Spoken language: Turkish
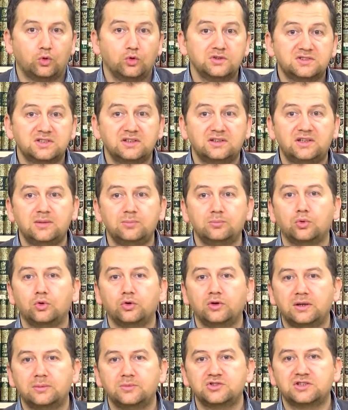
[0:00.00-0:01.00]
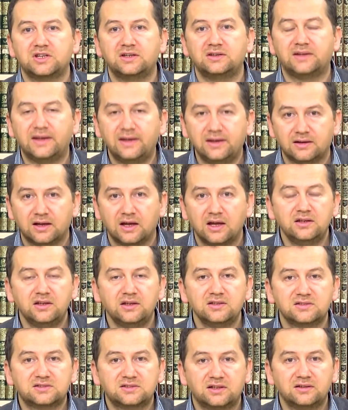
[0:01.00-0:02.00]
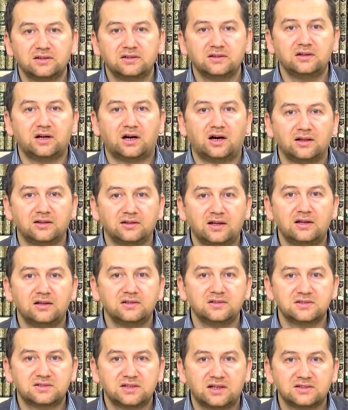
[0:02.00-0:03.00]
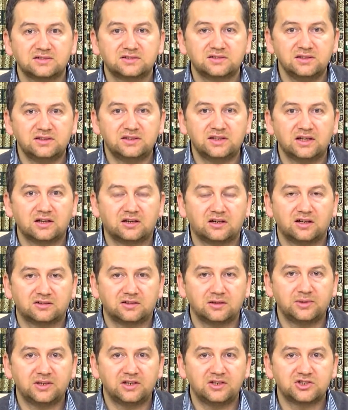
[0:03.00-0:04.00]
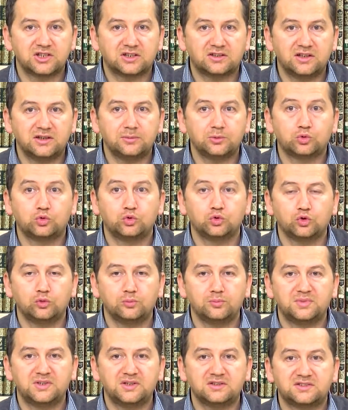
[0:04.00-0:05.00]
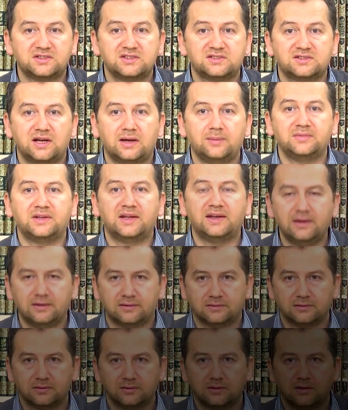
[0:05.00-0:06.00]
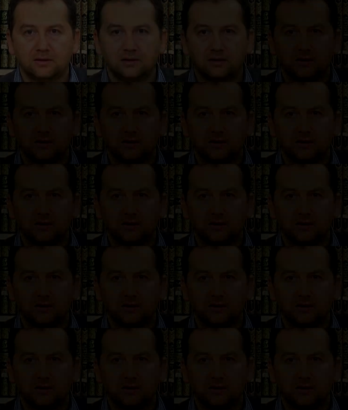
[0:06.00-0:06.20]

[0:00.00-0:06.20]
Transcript: Oysa din böyle bir şey değil. Din insanların Allah rızası diye katabilecekleri bir kurum, bir sistem değil.